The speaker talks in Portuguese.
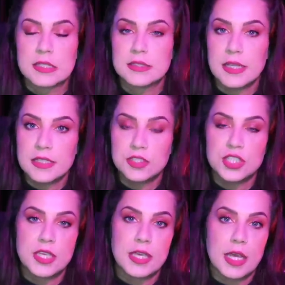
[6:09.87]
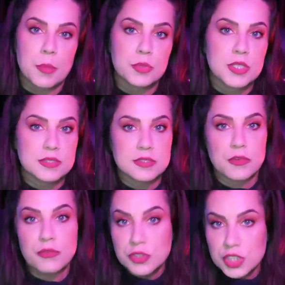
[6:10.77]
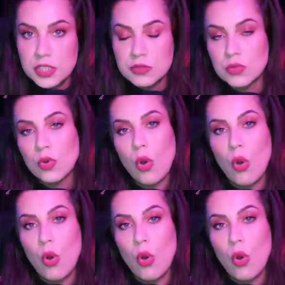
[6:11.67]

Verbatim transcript: desde que ela pudesse ter fugido,